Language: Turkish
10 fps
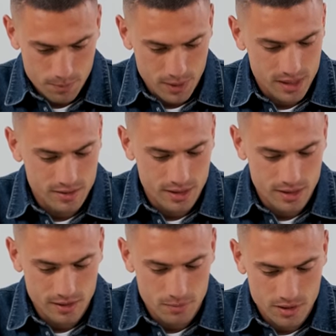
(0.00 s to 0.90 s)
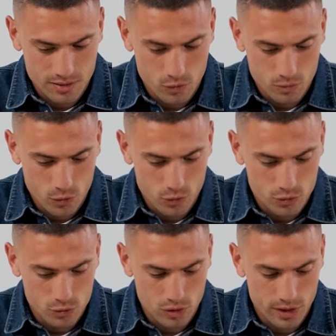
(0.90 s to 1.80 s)
Peki senin bir savunma
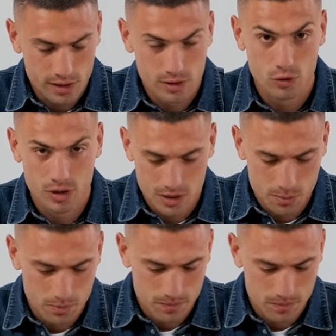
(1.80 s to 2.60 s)
oyuncusu olarak idolün kim?